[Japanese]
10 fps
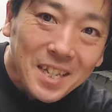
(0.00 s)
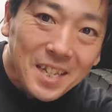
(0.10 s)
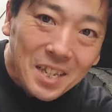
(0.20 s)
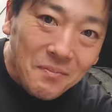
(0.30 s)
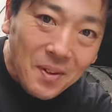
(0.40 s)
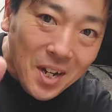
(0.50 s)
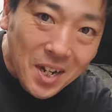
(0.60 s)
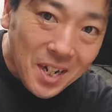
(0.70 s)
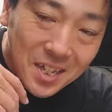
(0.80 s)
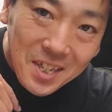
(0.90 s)
やっていき
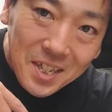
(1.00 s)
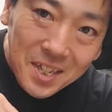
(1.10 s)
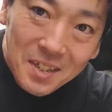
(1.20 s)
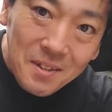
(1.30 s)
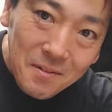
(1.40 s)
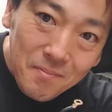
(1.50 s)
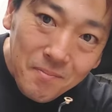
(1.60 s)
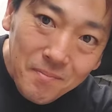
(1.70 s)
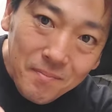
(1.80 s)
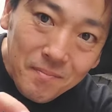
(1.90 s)
ます。
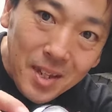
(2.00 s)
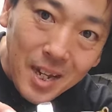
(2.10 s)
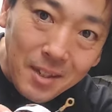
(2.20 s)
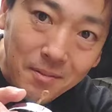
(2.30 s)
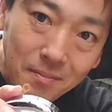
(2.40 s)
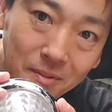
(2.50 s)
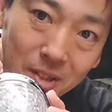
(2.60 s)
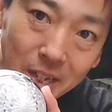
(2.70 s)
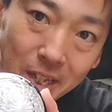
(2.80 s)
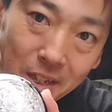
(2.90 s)
はい。
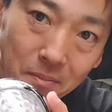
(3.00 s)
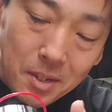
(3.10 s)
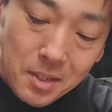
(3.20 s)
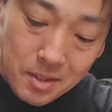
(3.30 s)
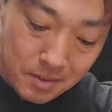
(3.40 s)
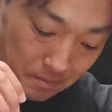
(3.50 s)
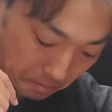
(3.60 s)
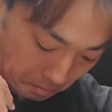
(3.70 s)
つけていきます。